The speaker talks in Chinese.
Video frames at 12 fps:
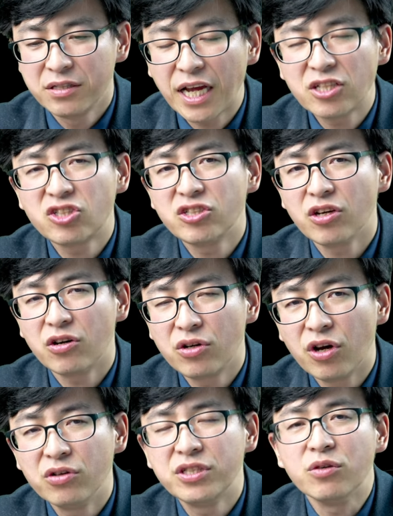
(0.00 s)
但是你要
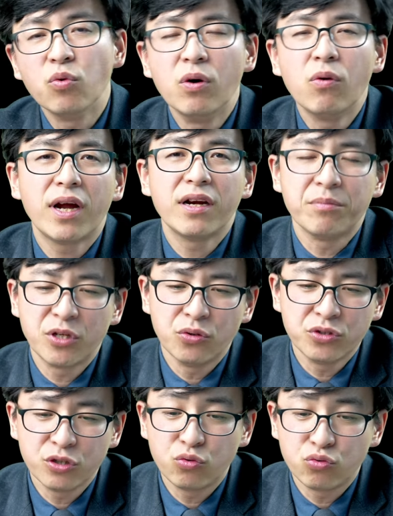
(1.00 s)
了解文化里面
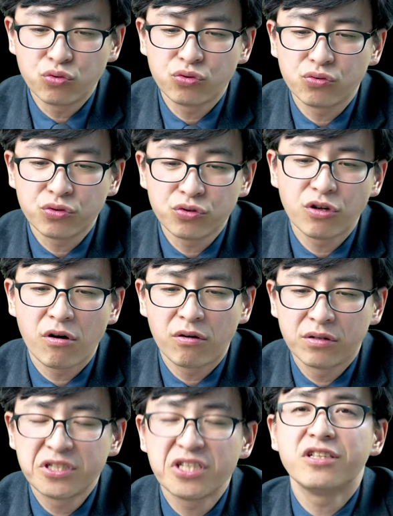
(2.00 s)
有些毒素，需要
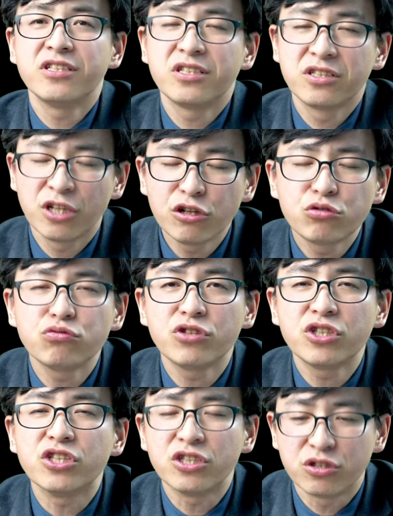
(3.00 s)
借着特殊
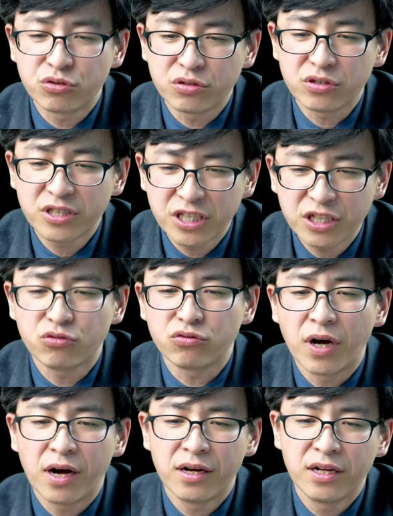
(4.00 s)
启示去剔除
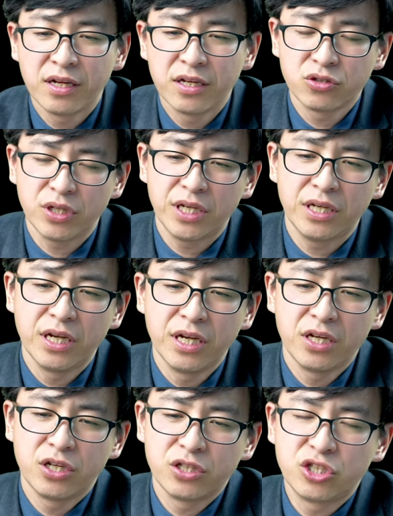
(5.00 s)
哈。所以，
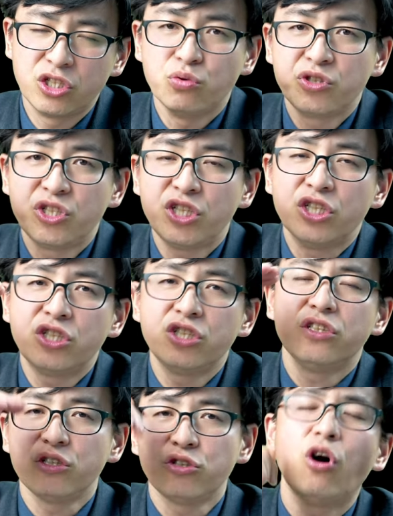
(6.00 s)
这种启示
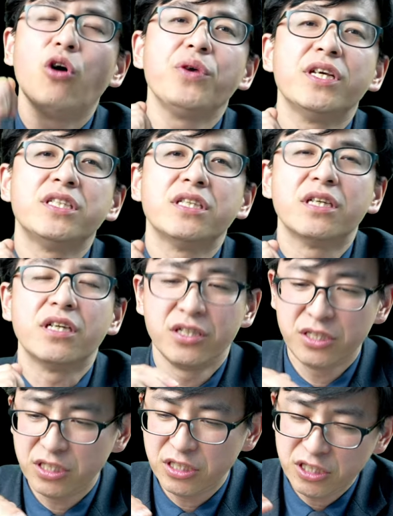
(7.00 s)
的超越性，
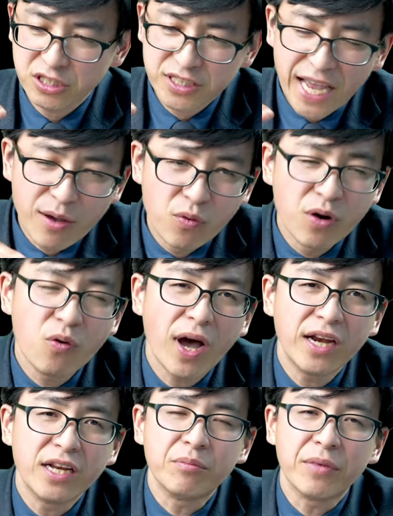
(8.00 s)
启示在文
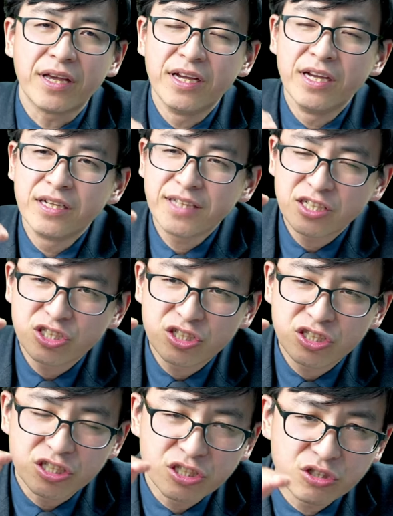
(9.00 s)
化里面，但是
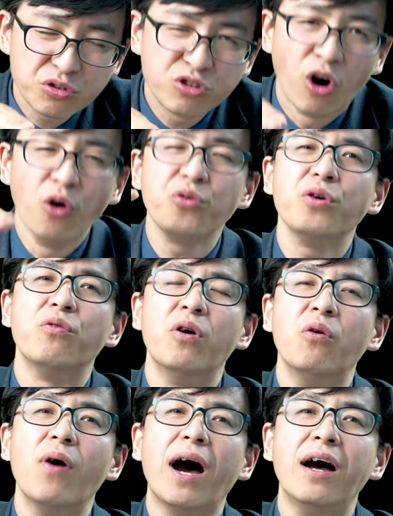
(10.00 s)
启示又超越
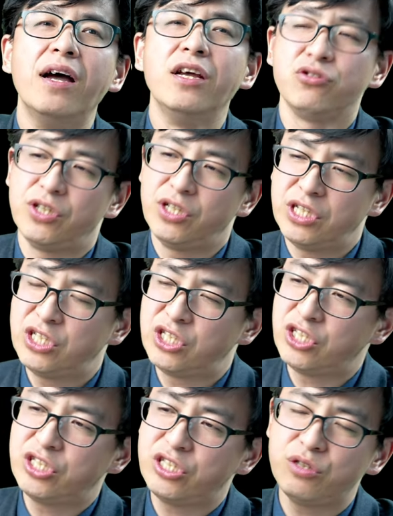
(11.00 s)
文化。所以，以
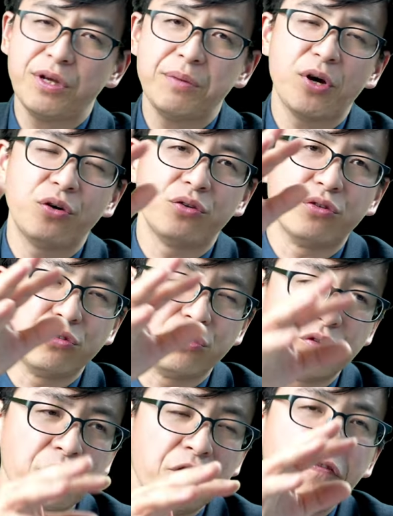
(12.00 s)
启示为标准
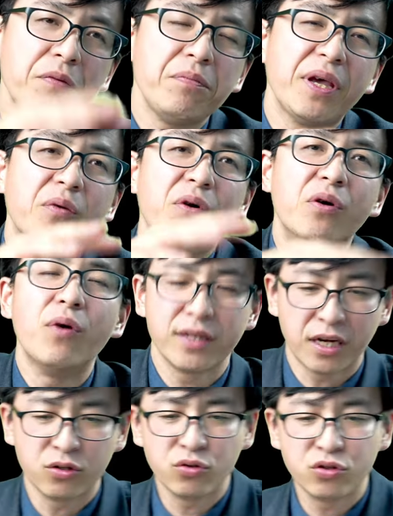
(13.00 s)
去分辨文化
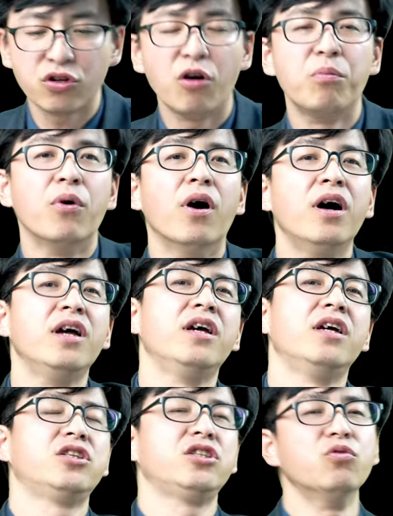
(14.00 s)
当中的糟粕，
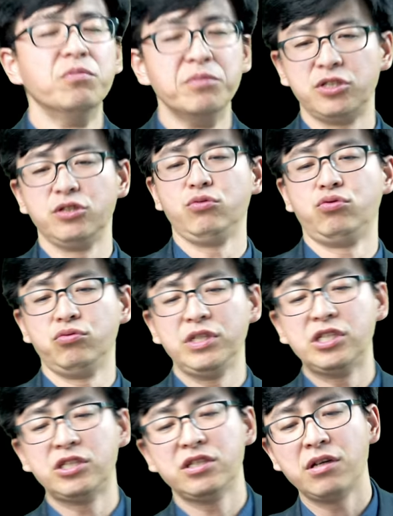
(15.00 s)
这是我们基督徒
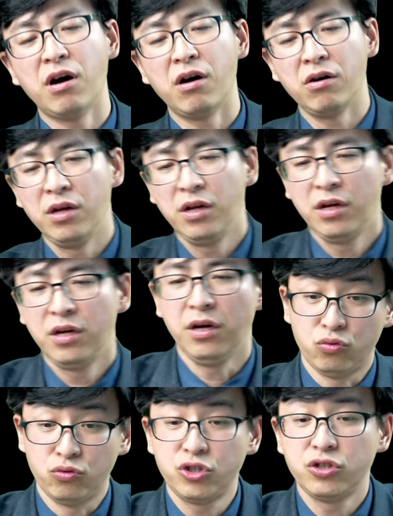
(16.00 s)
一生要
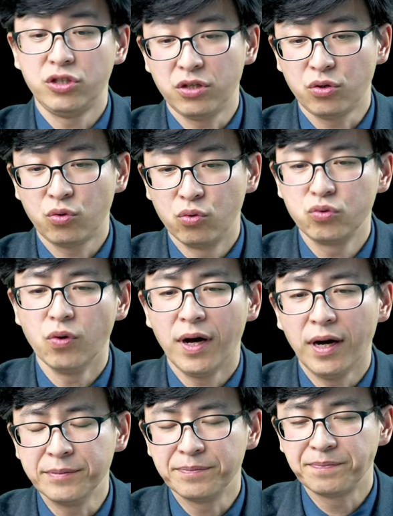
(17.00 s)
从事的工作
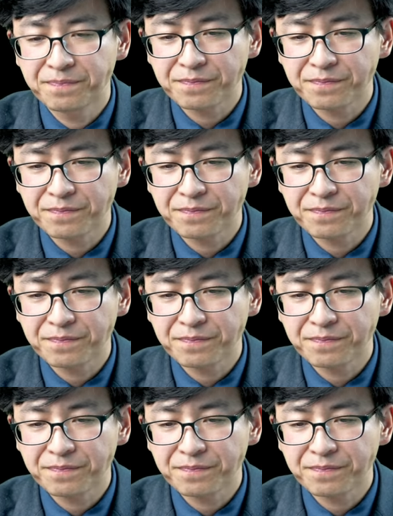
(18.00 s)
哈。